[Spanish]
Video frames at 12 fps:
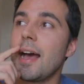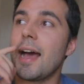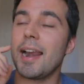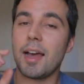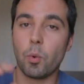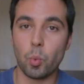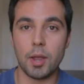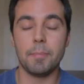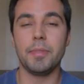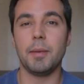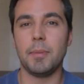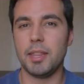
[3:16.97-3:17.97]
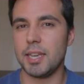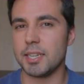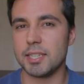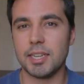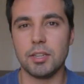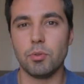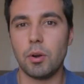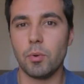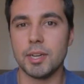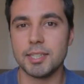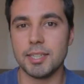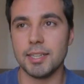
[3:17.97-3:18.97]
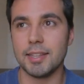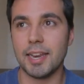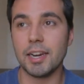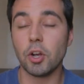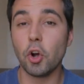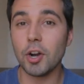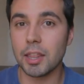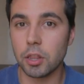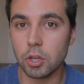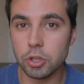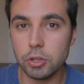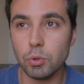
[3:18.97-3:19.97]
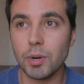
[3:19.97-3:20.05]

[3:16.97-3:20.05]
a la web de Mediaset o algo así del corazón